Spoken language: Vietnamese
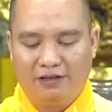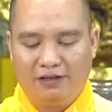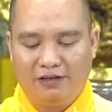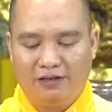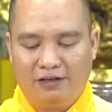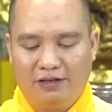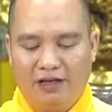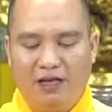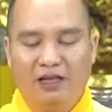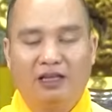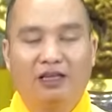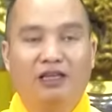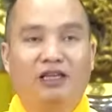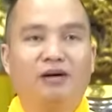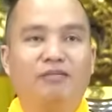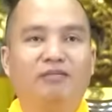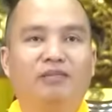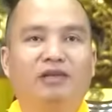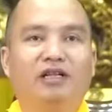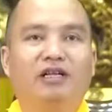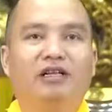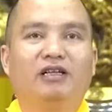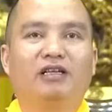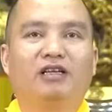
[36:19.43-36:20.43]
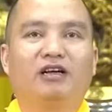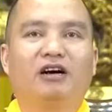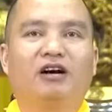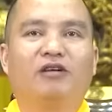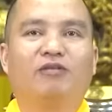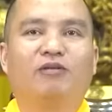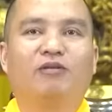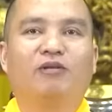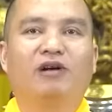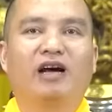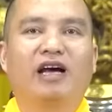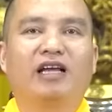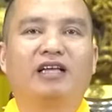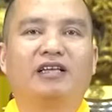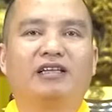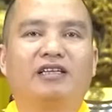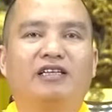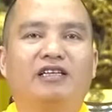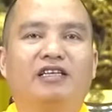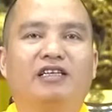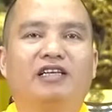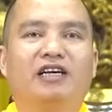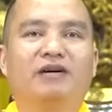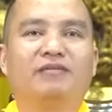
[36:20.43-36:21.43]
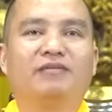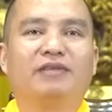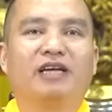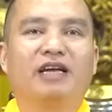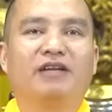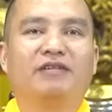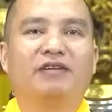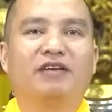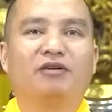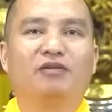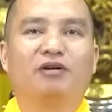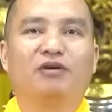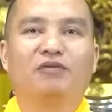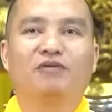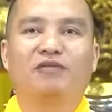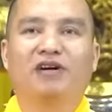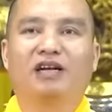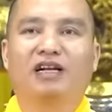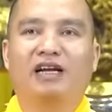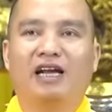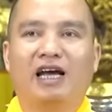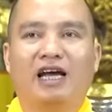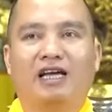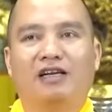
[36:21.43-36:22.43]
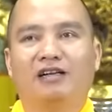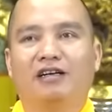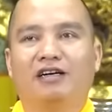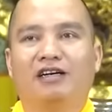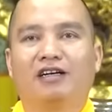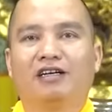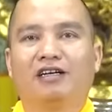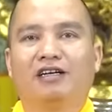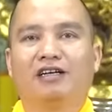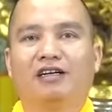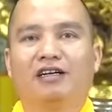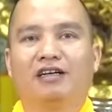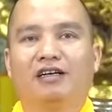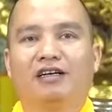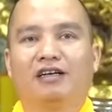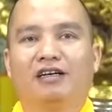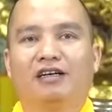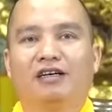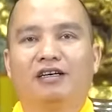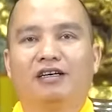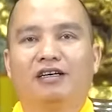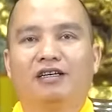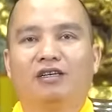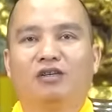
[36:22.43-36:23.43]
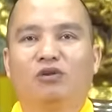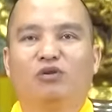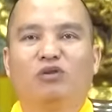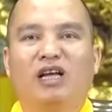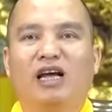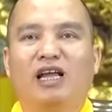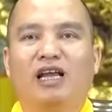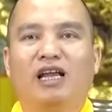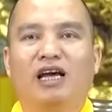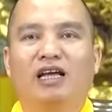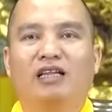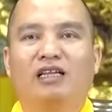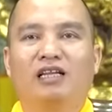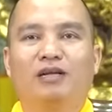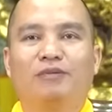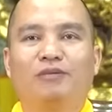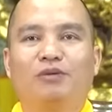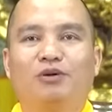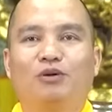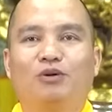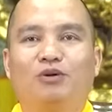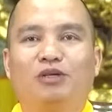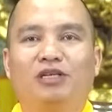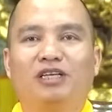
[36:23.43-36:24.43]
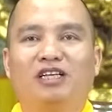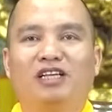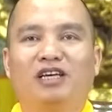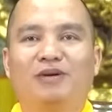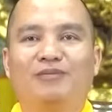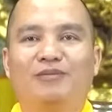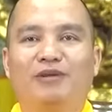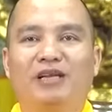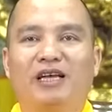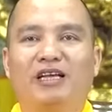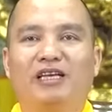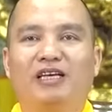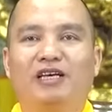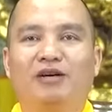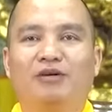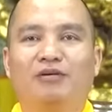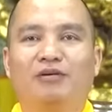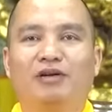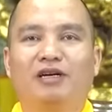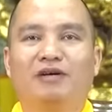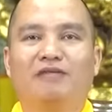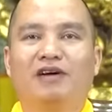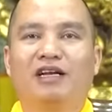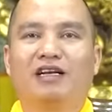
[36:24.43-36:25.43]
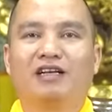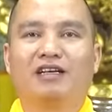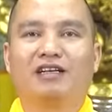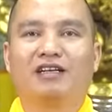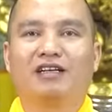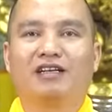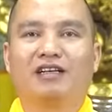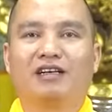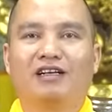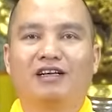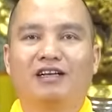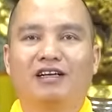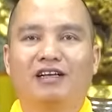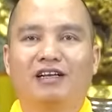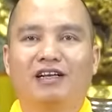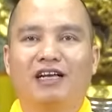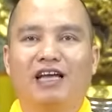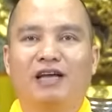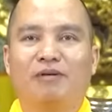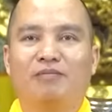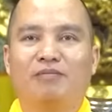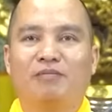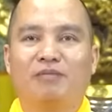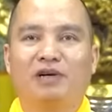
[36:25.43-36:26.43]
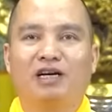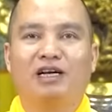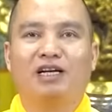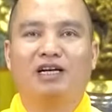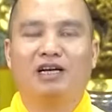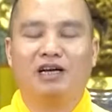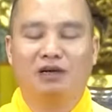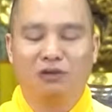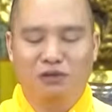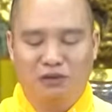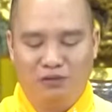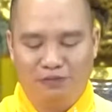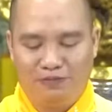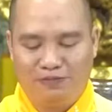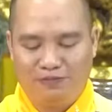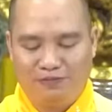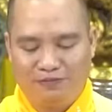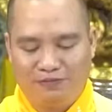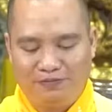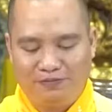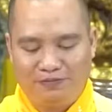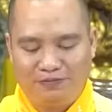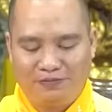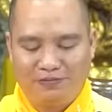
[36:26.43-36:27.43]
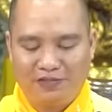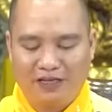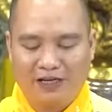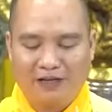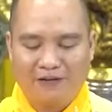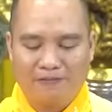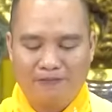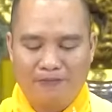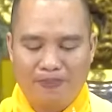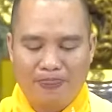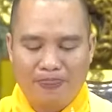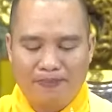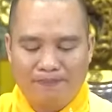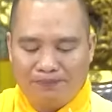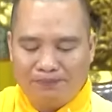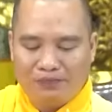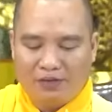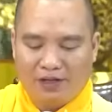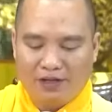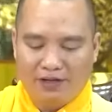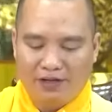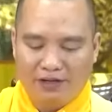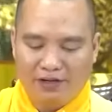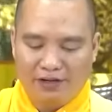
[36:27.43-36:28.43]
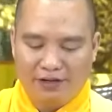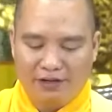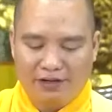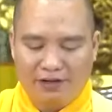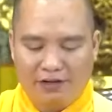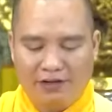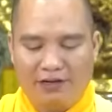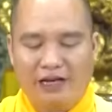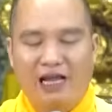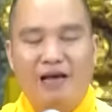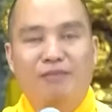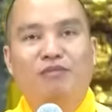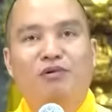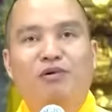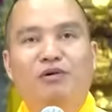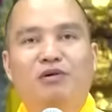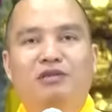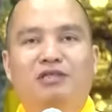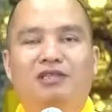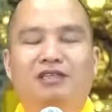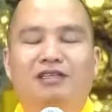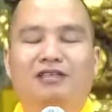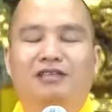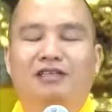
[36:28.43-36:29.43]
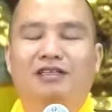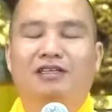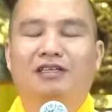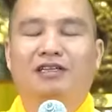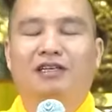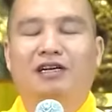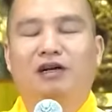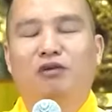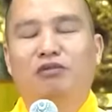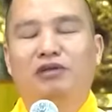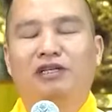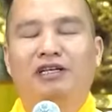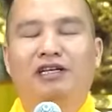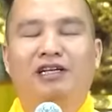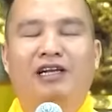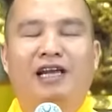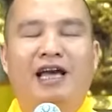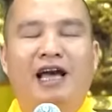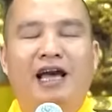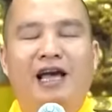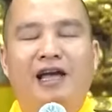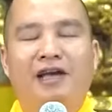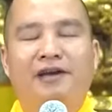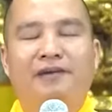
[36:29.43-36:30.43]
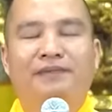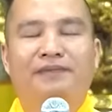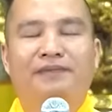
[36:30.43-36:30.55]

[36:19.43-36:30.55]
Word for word: Nhất tâm tín thọ vùng hành, chỉ niệm danh hiệu Đức Phật này được, chúng ta lại tiếp tục chỉ niệm danh hiệu Đức Phật này 10 câu. Đó. Nam mô sư tử hống Như Lai.